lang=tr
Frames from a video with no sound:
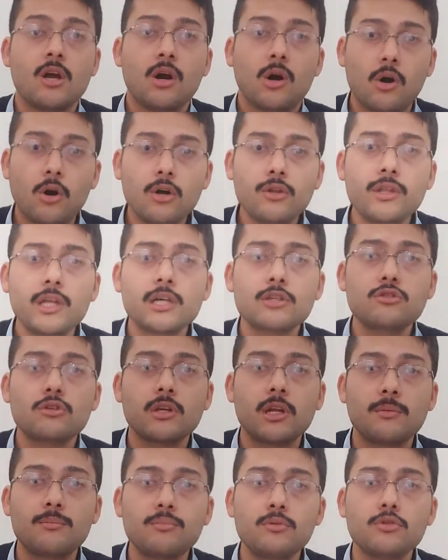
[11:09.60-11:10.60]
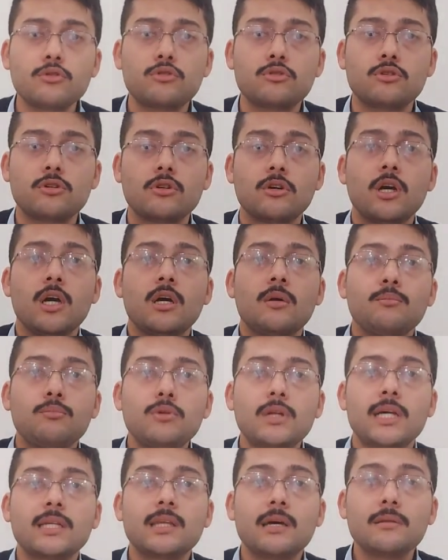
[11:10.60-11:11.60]
Ondan sonra bu su
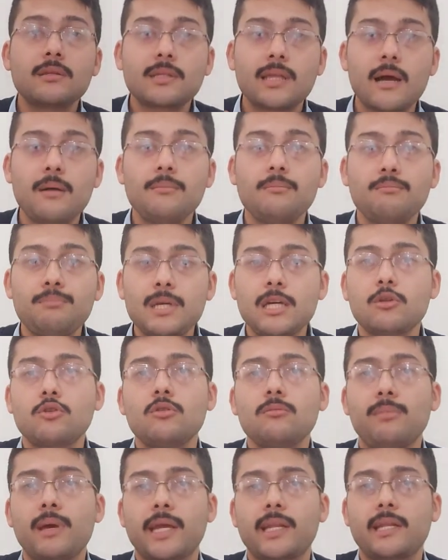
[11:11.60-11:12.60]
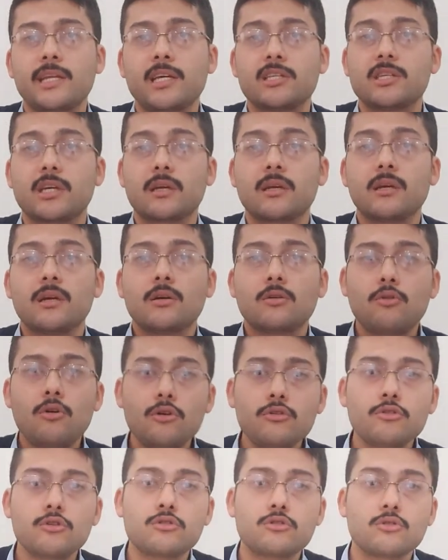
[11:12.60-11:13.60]
burada tam bir gün bekleyecek.
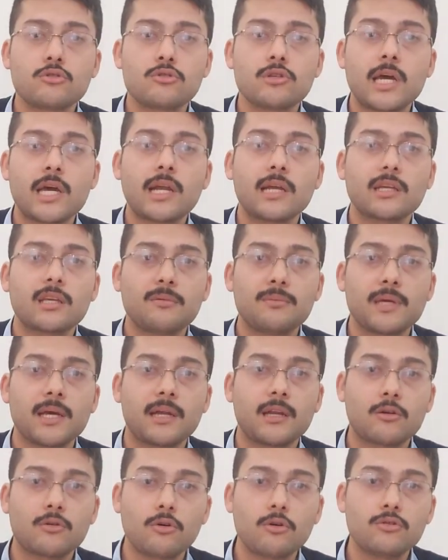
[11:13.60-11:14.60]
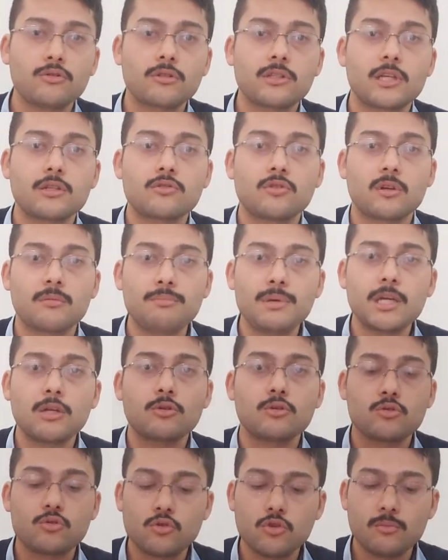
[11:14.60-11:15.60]
Koyuyorsunuz herhangi bir yere koyduktan sonra bir
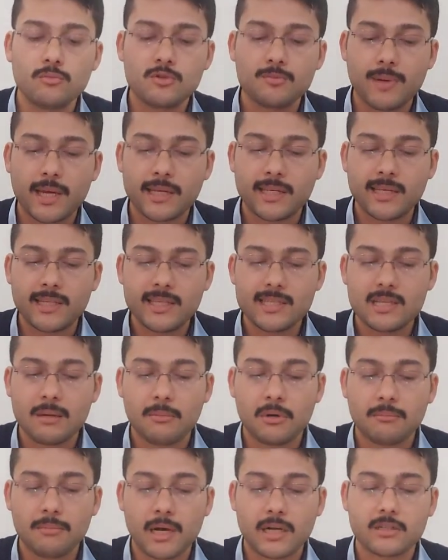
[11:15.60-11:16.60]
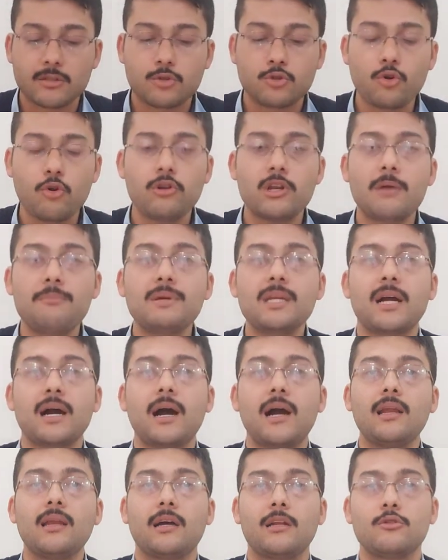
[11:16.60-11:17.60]
gün suyumuz beklediği zaman bakın şöyle bir
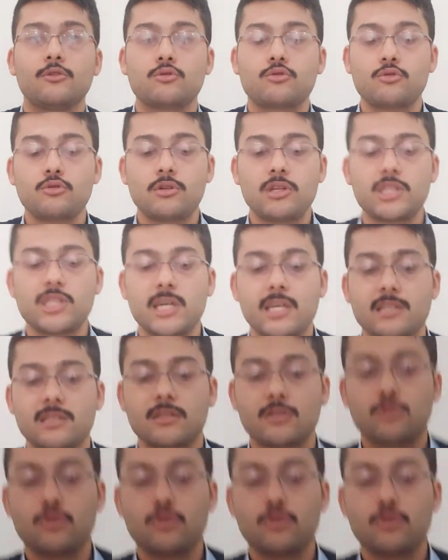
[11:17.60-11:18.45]
hal alıyor. Suyun içerisini